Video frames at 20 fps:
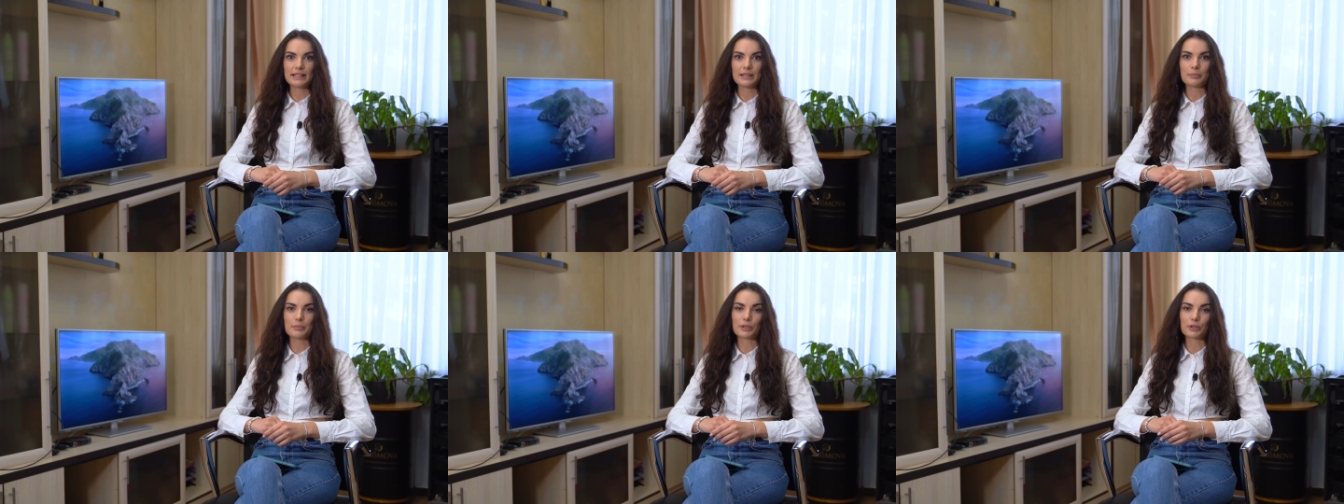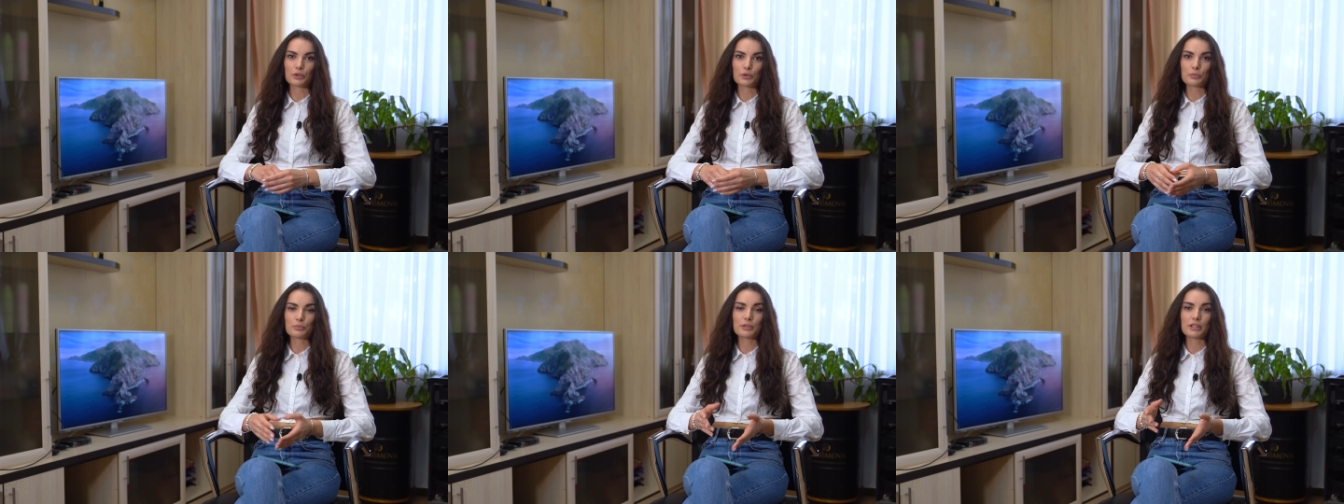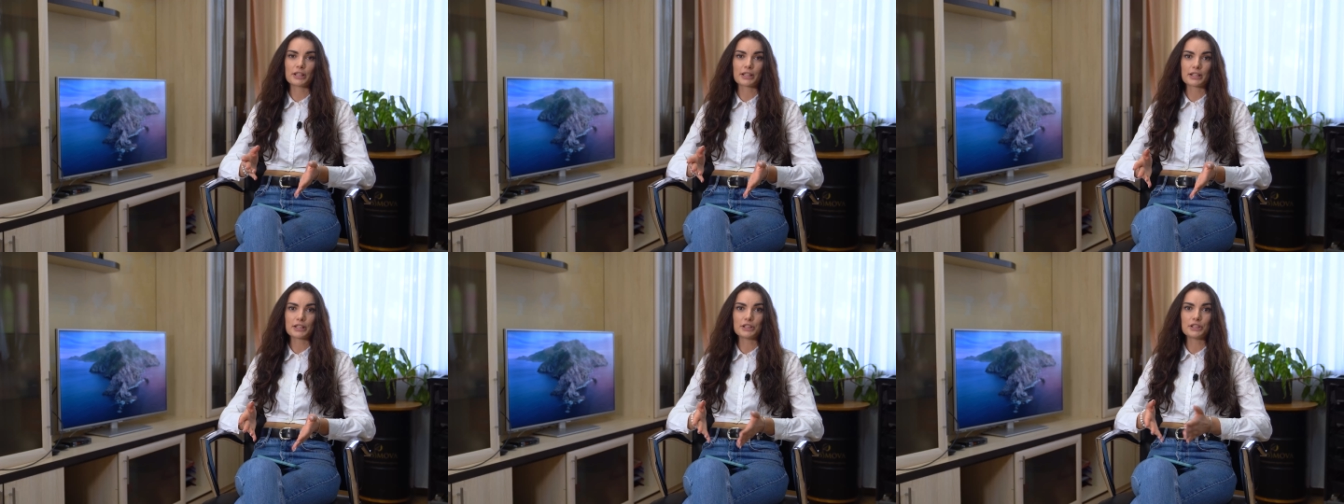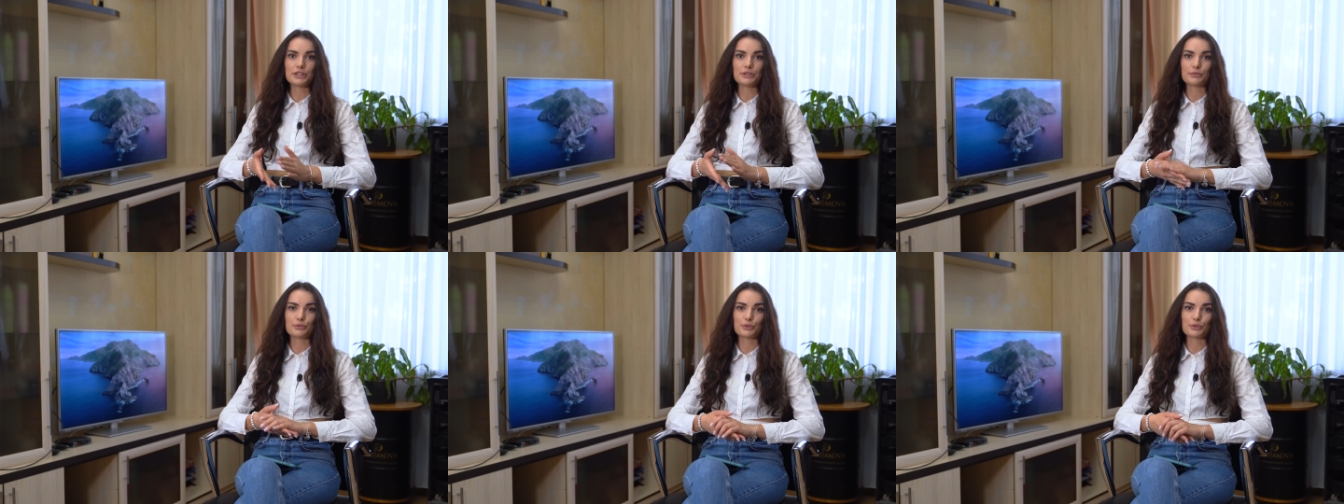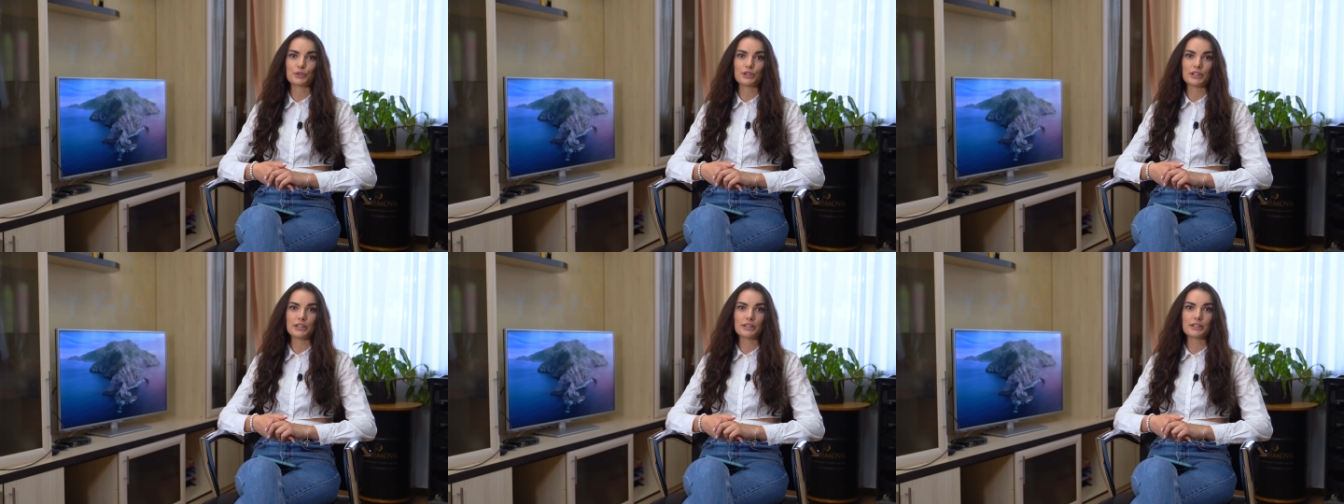и потом
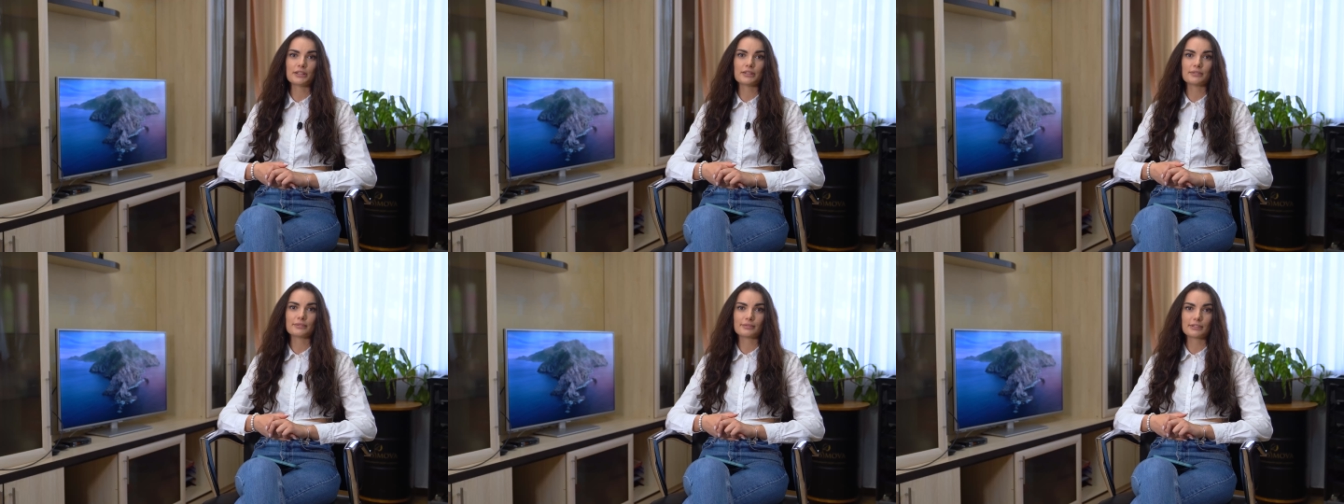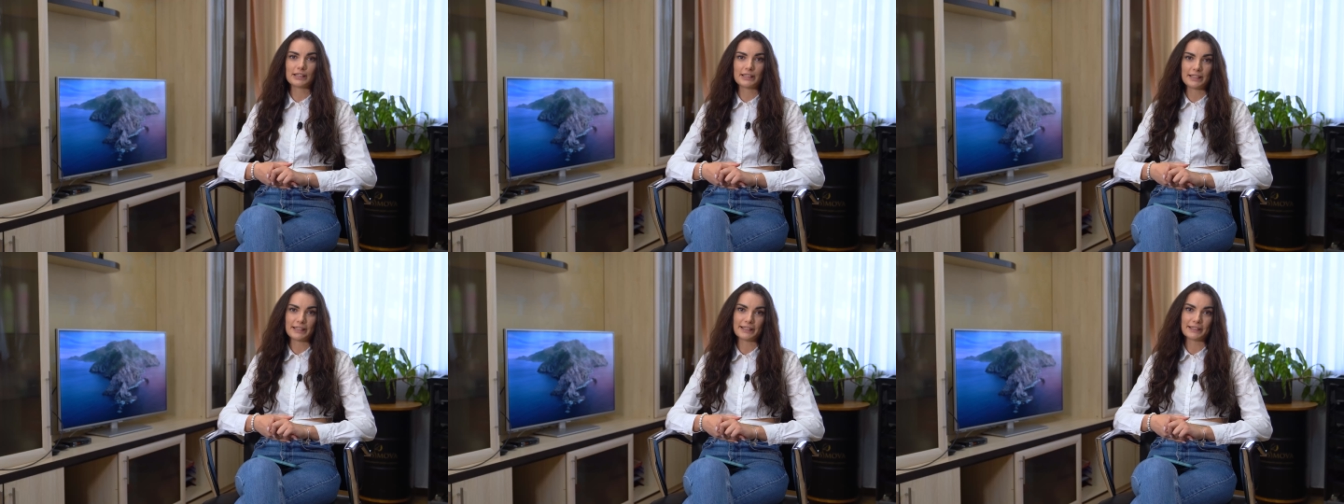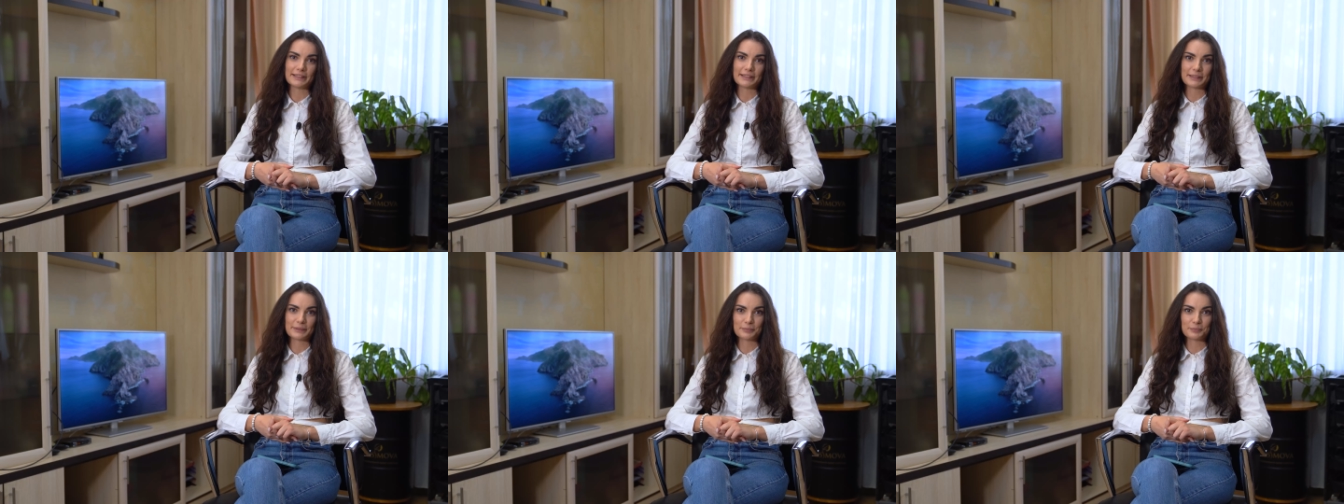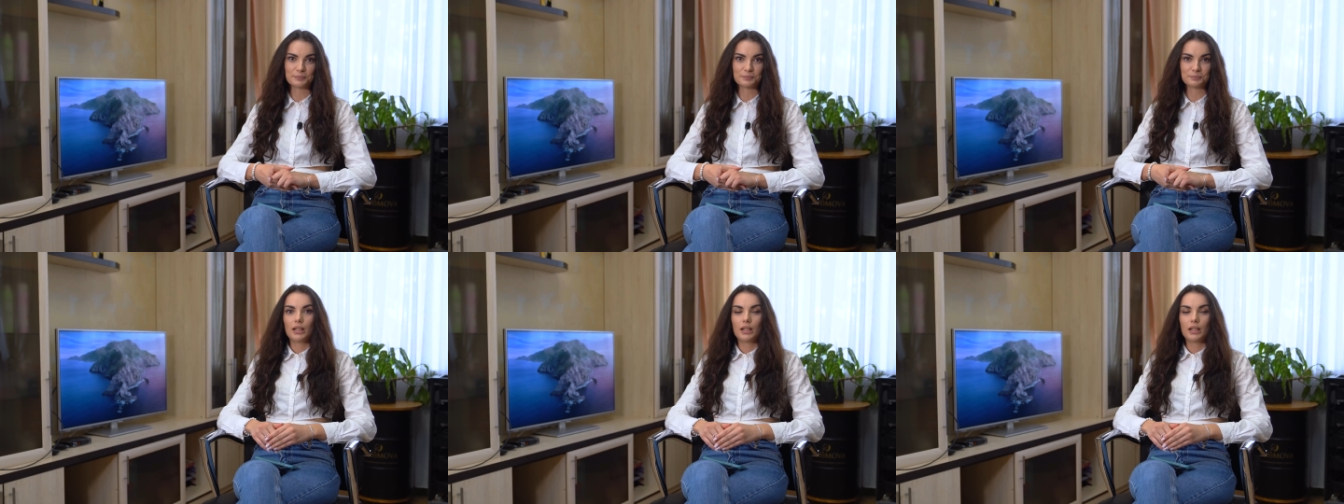наращивают их клиентам.